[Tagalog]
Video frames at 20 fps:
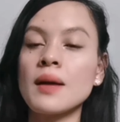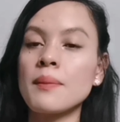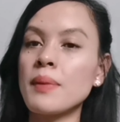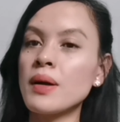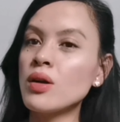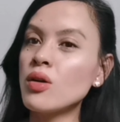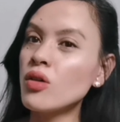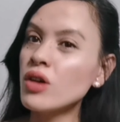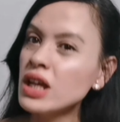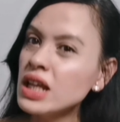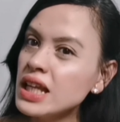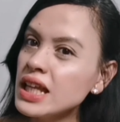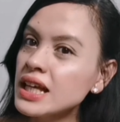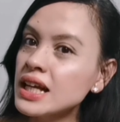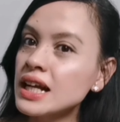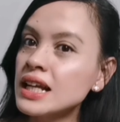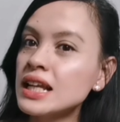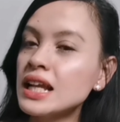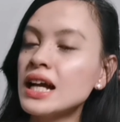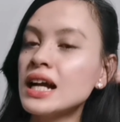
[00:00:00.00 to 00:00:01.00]
Kapag oily
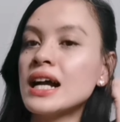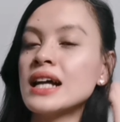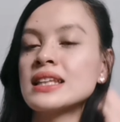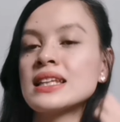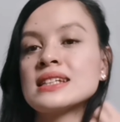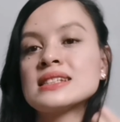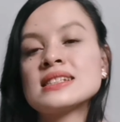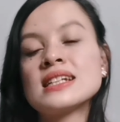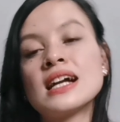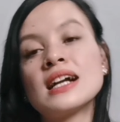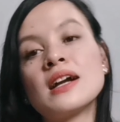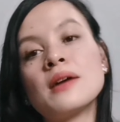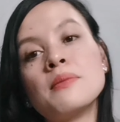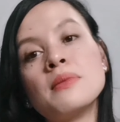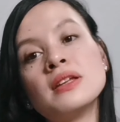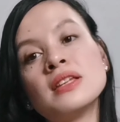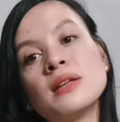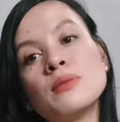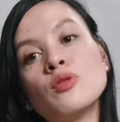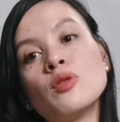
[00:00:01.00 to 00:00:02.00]
ka na nga, tas
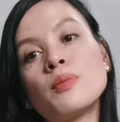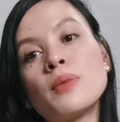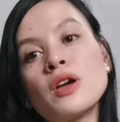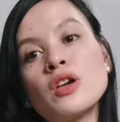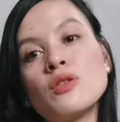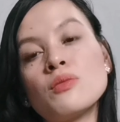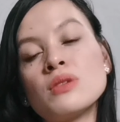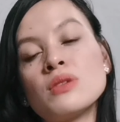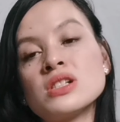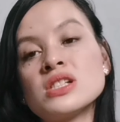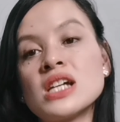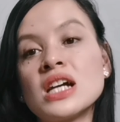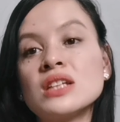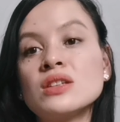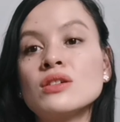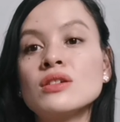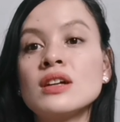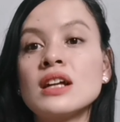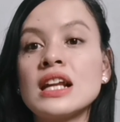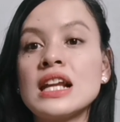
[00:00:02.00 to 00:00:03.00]
gagamitin mo pa yung
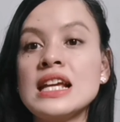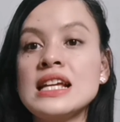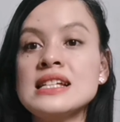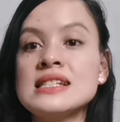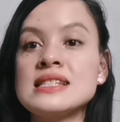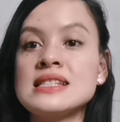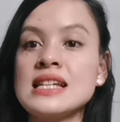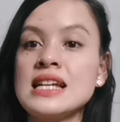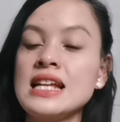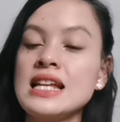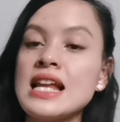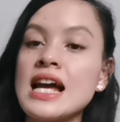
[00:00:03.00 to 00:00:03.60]
masyadong greasy,